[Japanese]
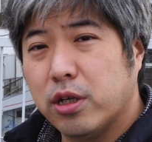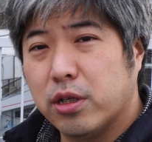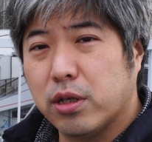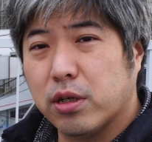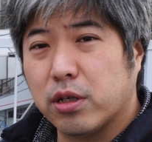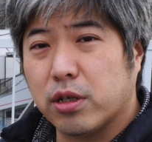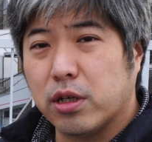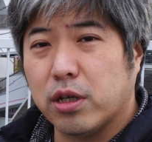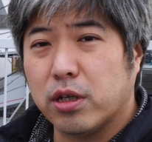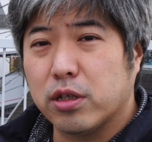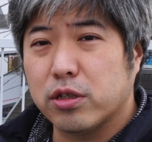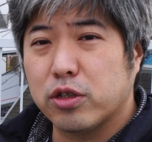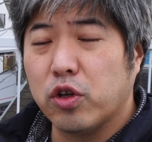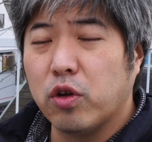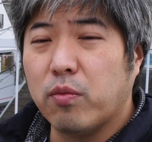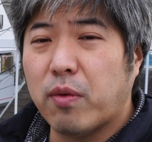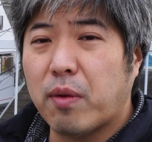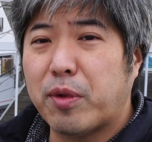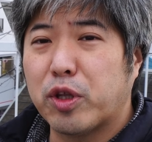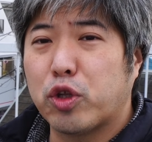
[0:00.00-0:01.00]
なんかそ
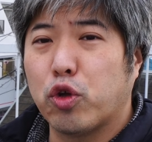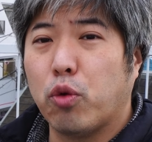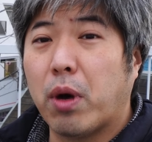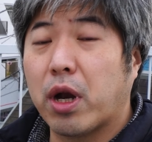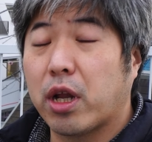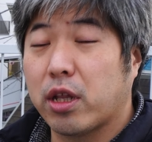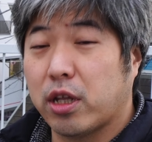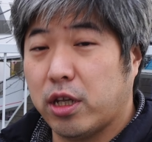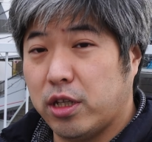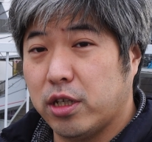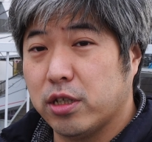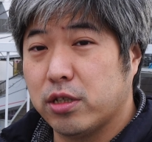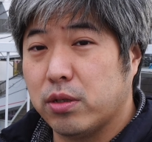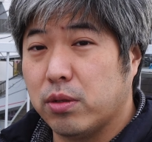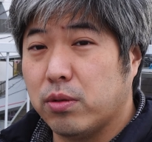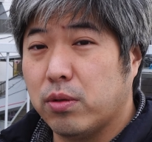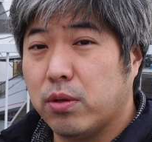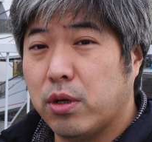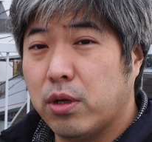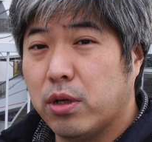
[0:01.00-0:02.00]
のまま止まらないんです
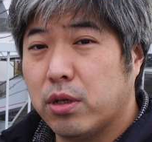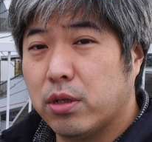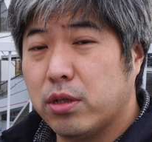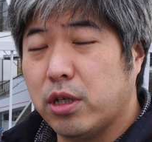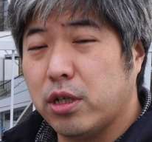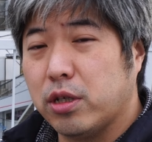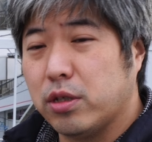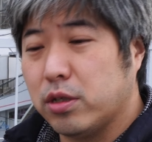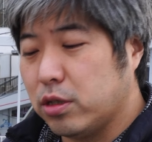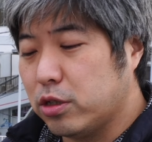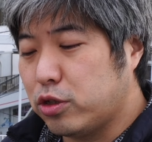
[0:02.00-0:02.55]
よで